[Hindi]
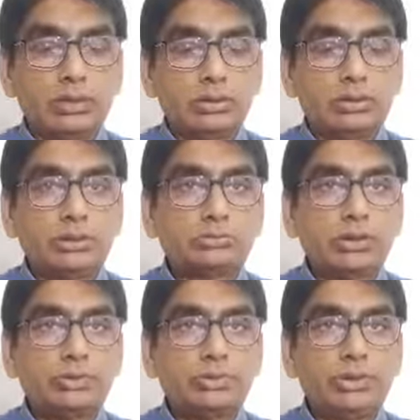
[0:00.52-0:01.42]

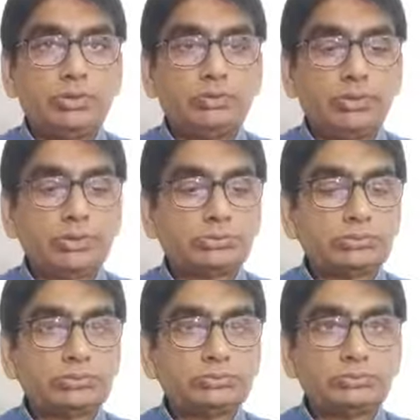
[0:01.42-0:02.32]
अस्सलाम वालेकुम व्यूर्स
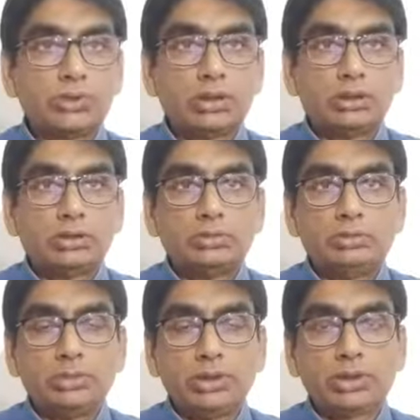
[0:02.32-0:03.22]

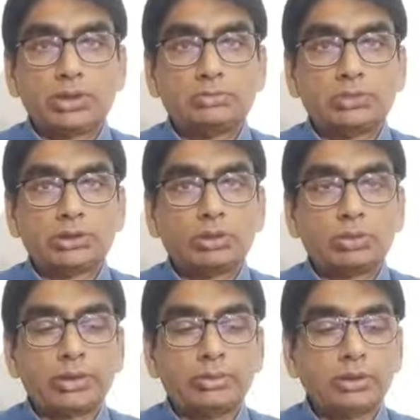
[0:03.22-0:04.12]
मेरा नाम ताऊ
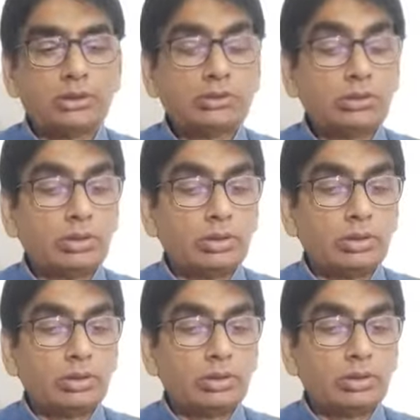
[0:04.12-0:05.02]
रहमान
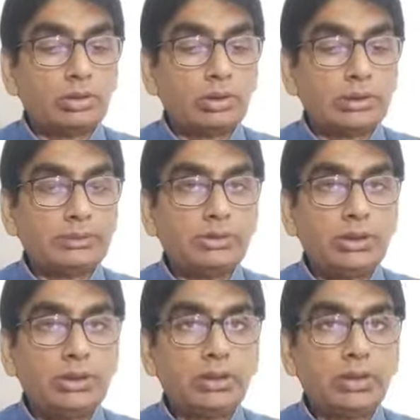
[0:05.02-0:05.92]
और आप
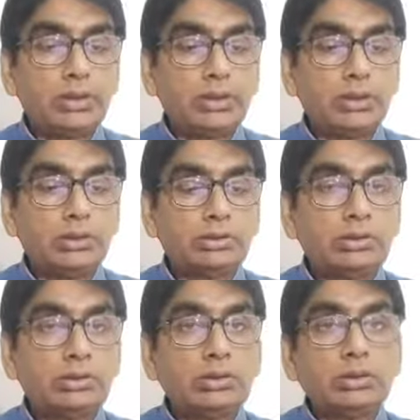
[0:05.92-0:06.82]
देख रहे हैं
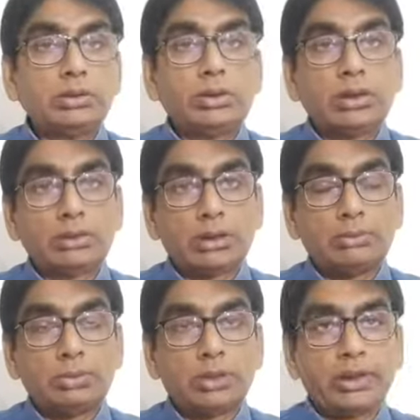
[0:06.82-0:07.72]
अता
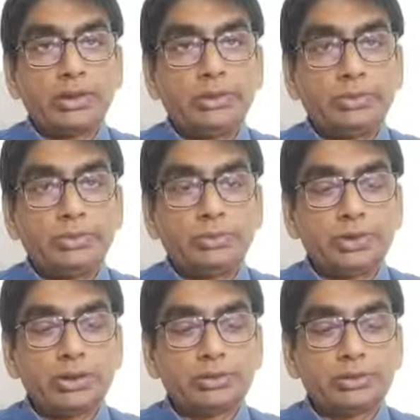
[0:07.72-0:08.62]
बुखारी यूट्यूब चैनल